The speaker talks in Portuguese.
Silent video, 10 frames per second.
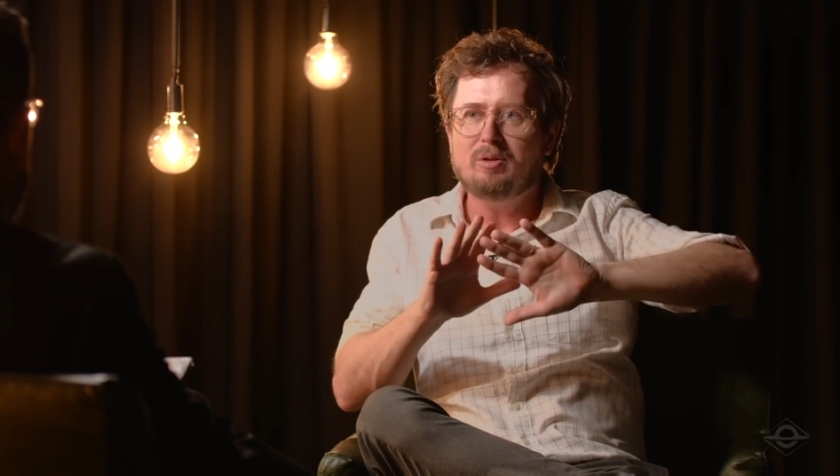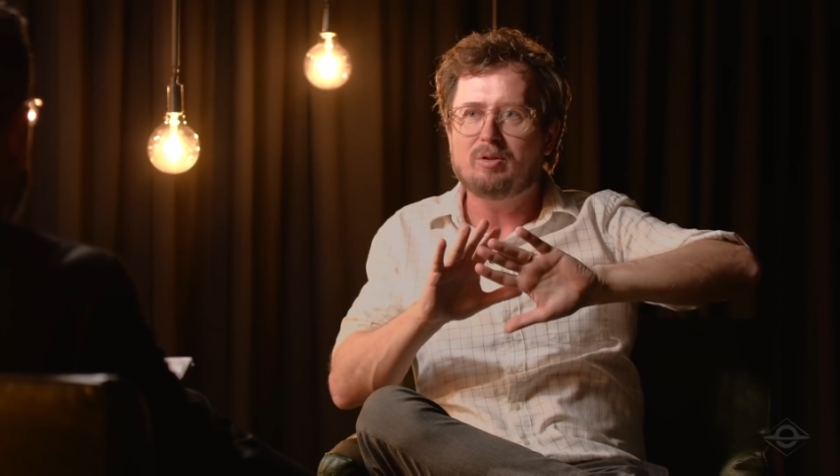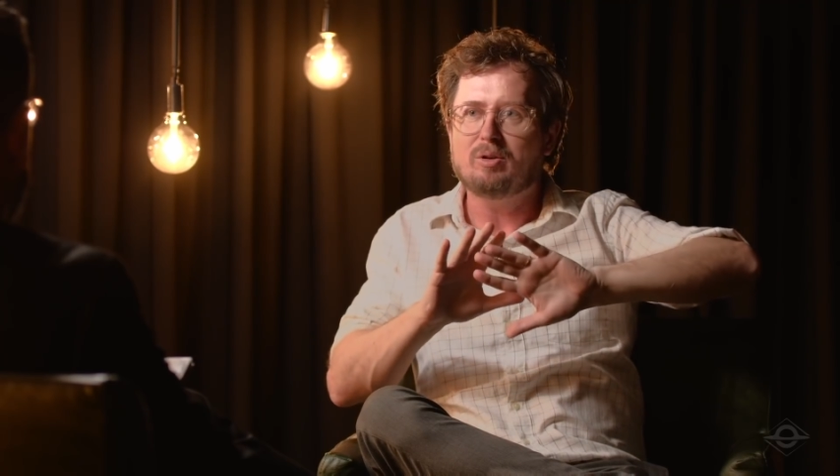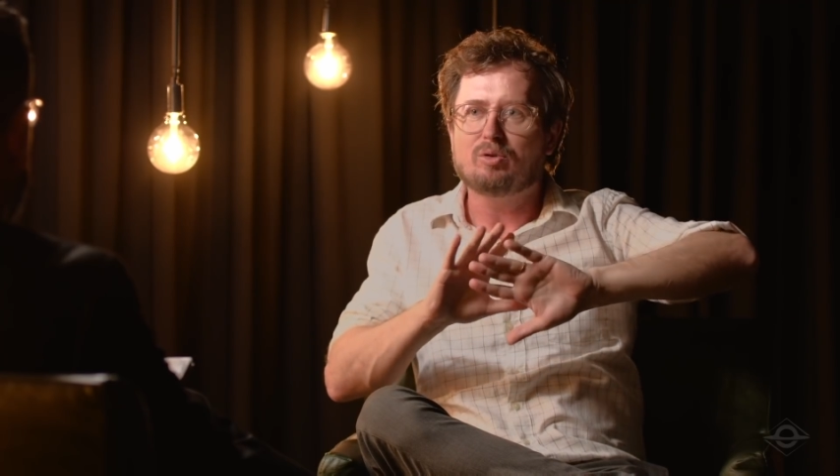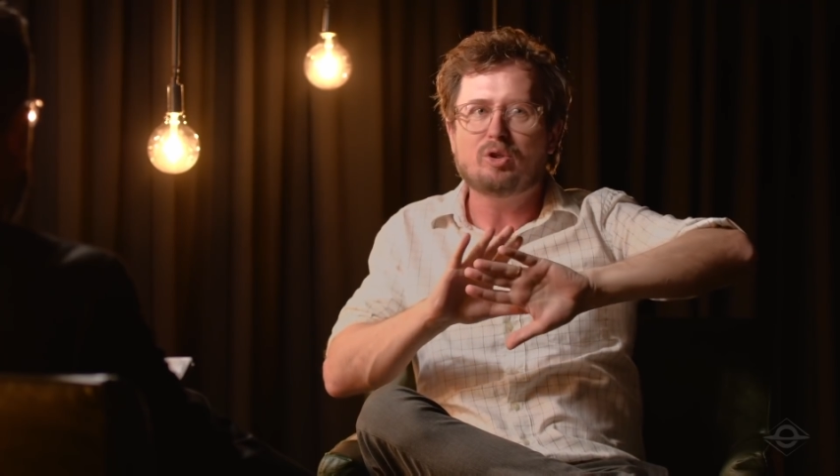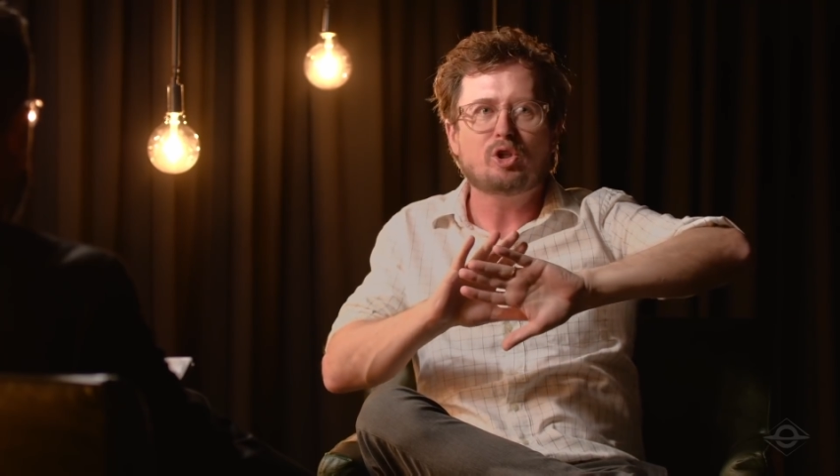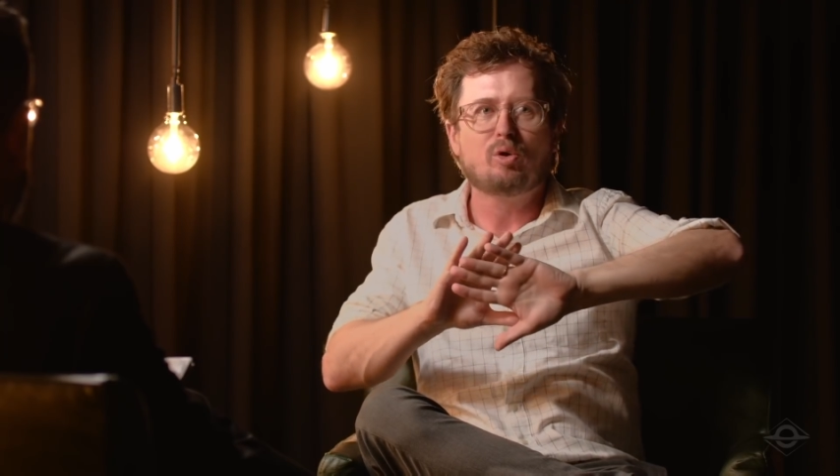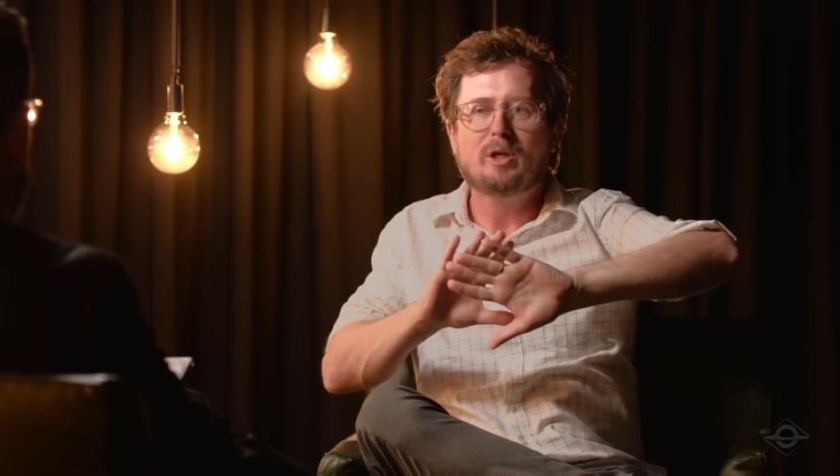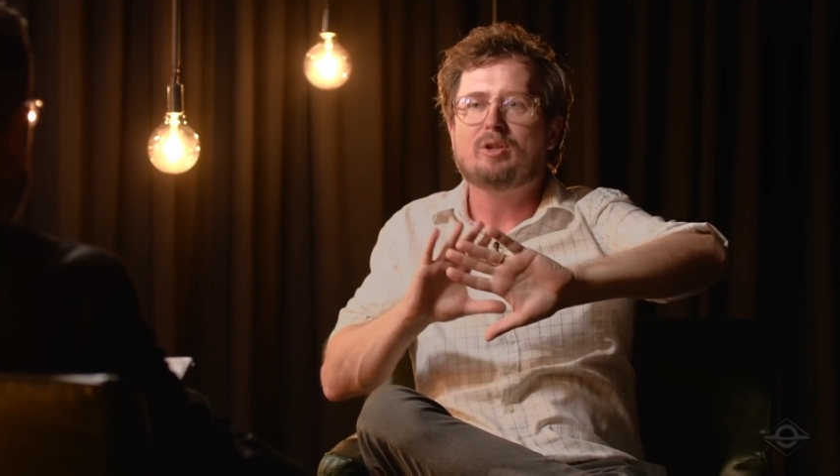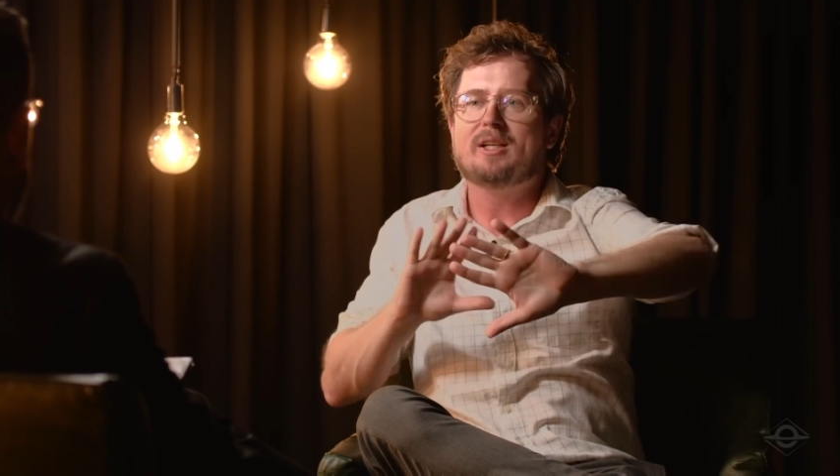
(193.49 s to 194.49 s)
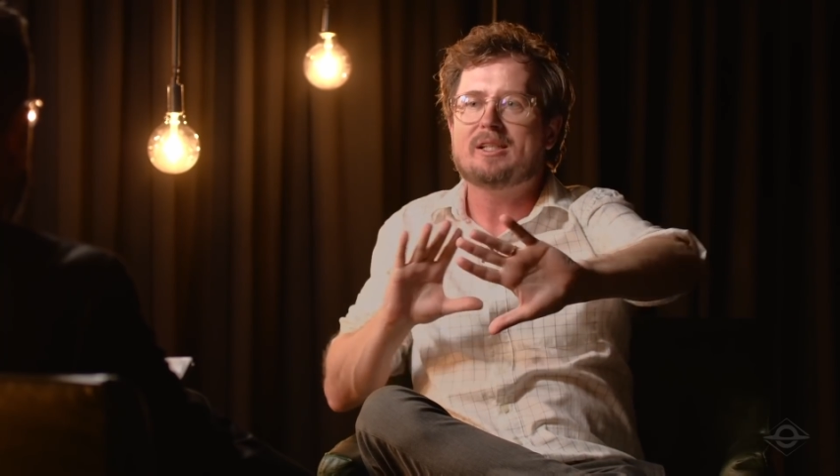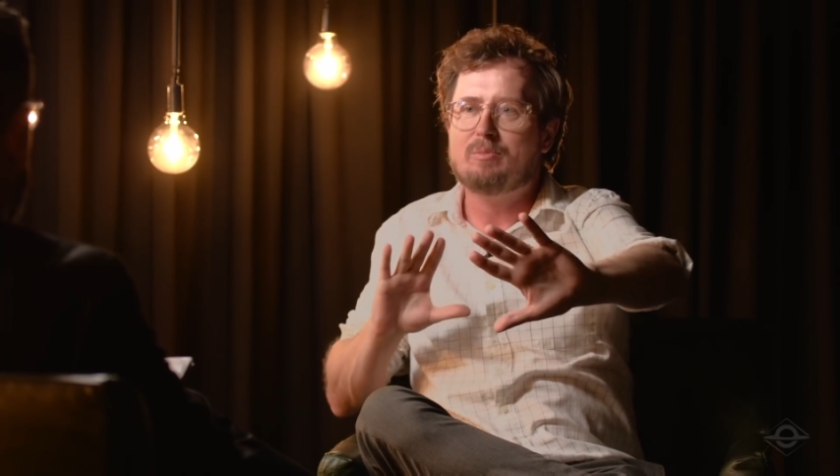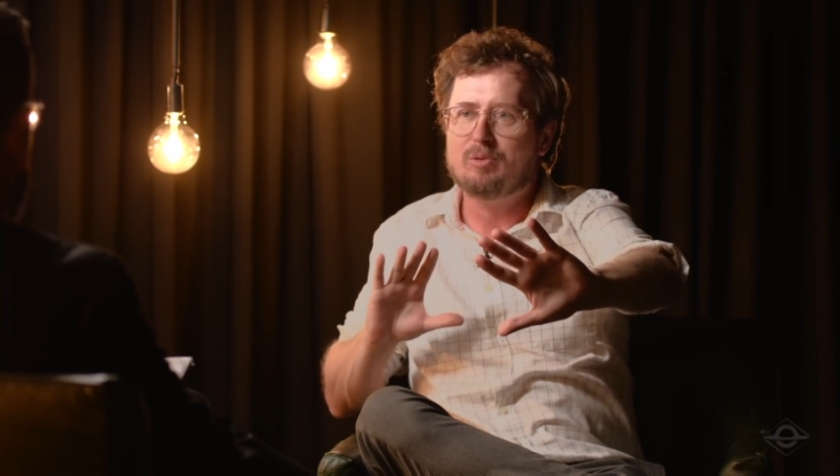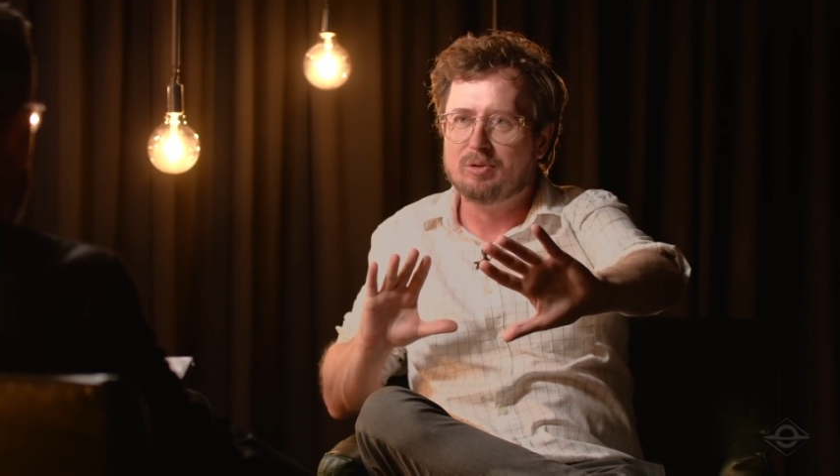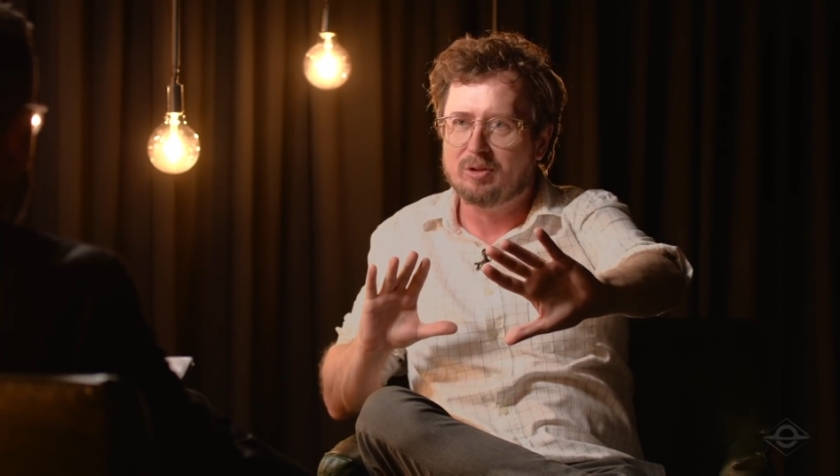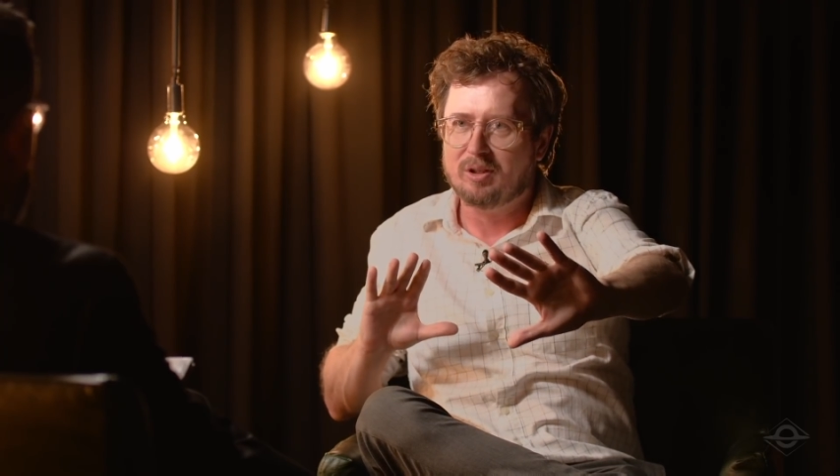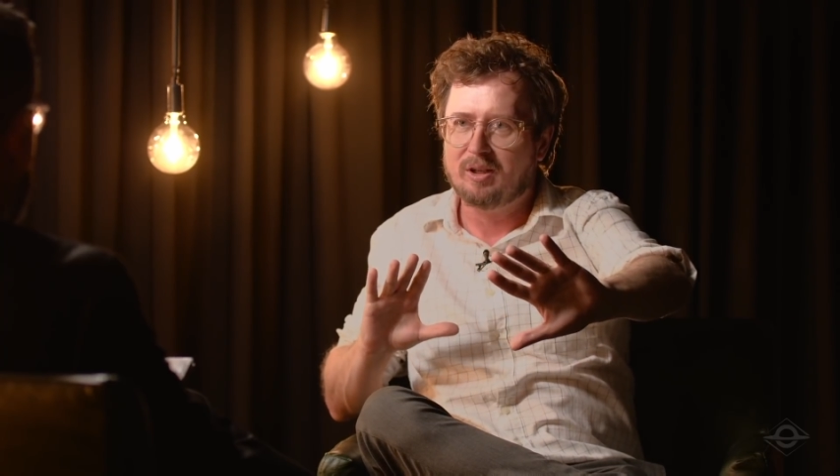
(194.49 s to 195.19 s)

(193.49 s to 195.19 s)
eu estou excluído desse mundo.